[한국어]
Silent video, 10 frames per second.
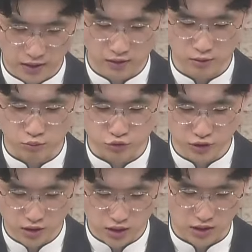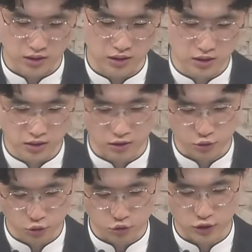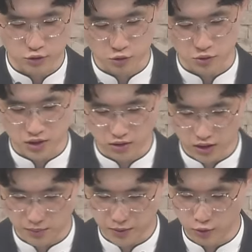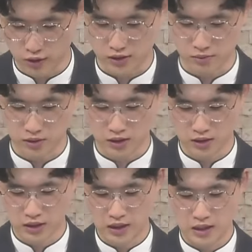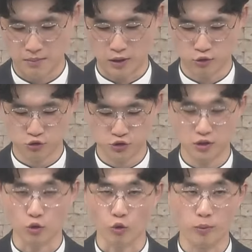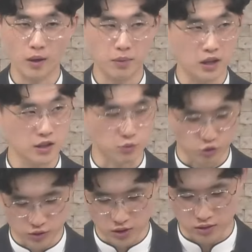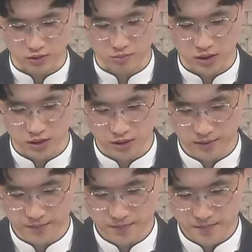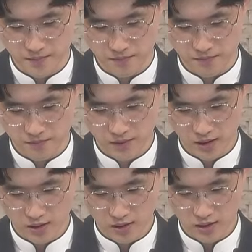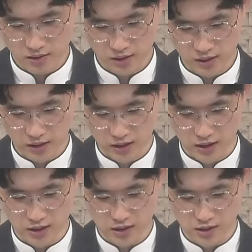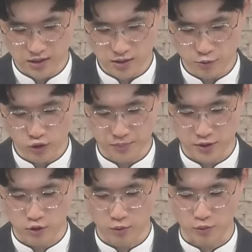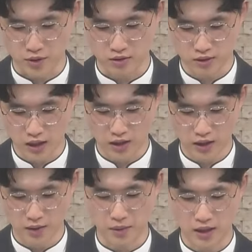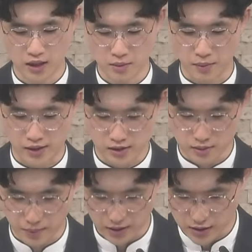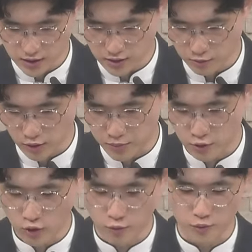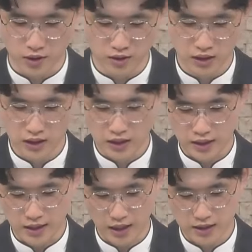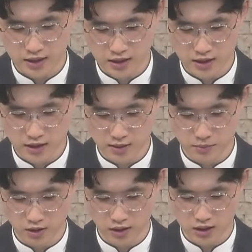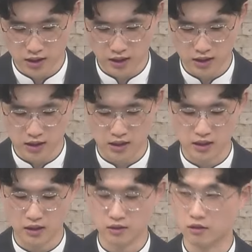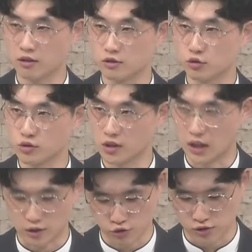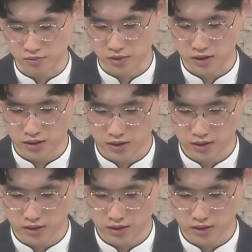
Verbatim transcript: 의해서 무너진 그 연도를 우리는 좀 기억할 필요가 있습니다. 바로 주전 586년입니다. 그러니까 딱 이 시점과 비교해 보면 학계가 하나님의 말씀을 받은 시점과 비교해 보면 약 70년의 시간이 지난 것으로 저희가 알 수 있습니다.